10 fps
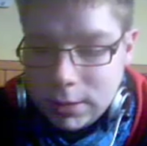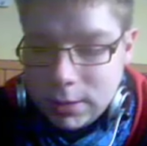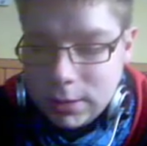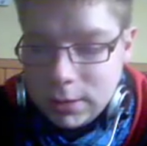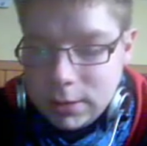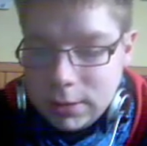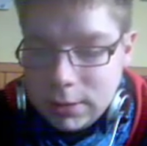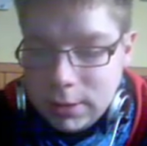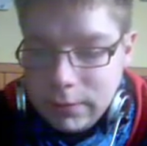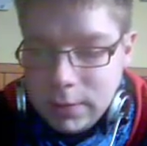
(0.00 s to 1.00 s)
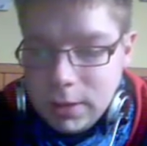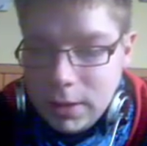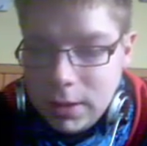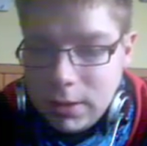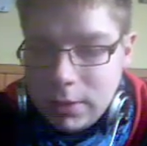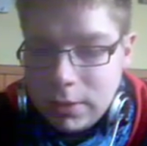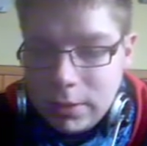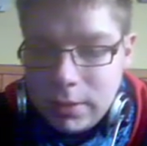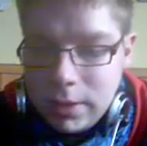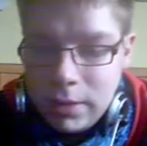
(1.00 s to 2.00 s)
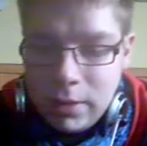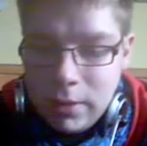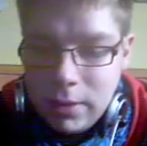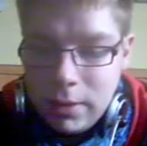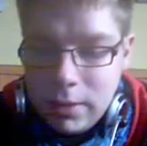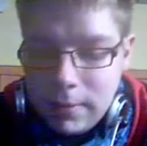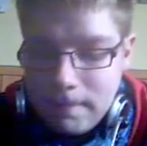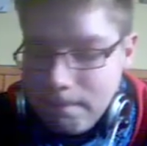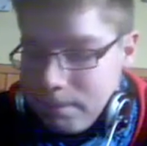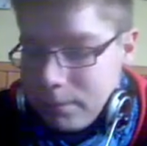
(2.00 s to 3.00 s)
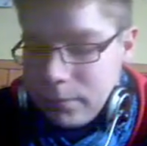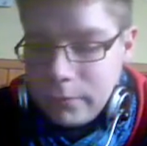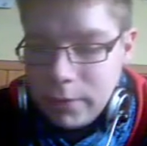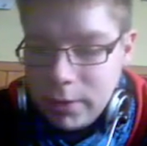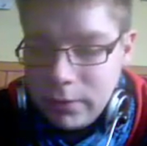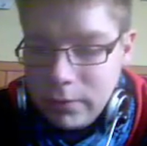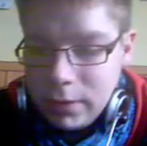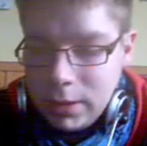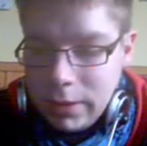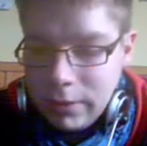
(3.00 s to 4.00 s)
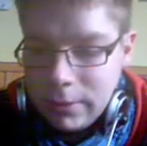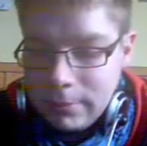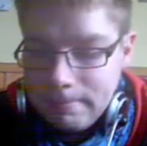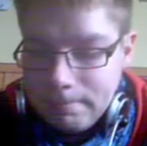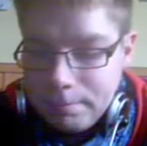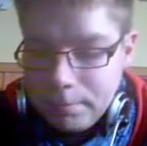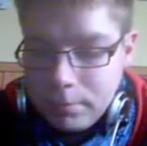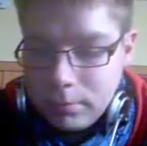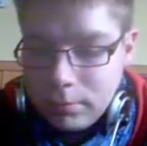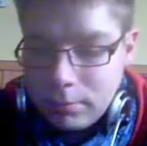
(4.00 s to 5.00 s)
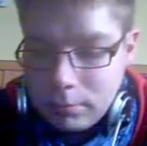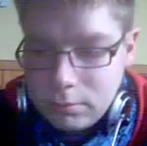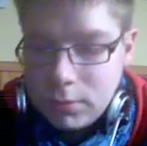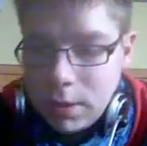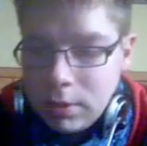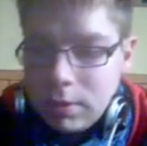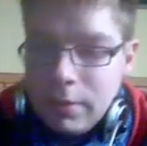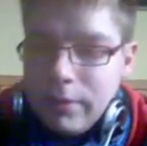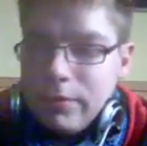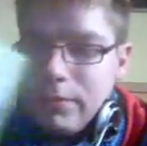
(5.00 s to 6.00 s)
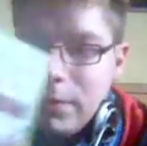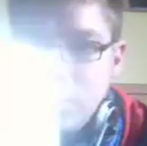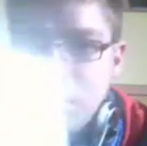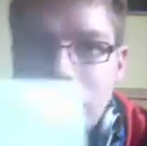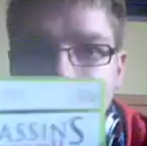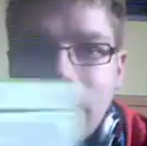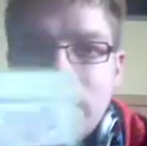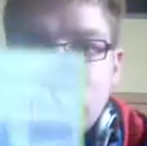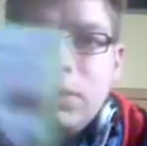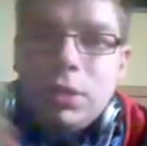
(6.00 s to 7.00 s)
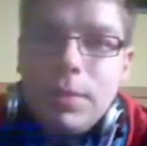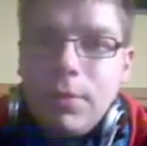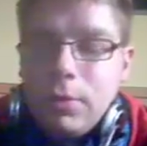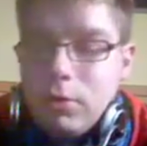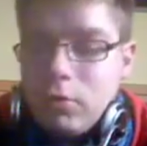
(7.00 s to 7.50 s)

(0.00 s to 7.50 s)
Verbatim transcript: äh, Erfinder, etc. Finde ich voll klasse. Ja, aber wie das Spiel ist, weiß ich noch nicht. Ich habe es noch nicht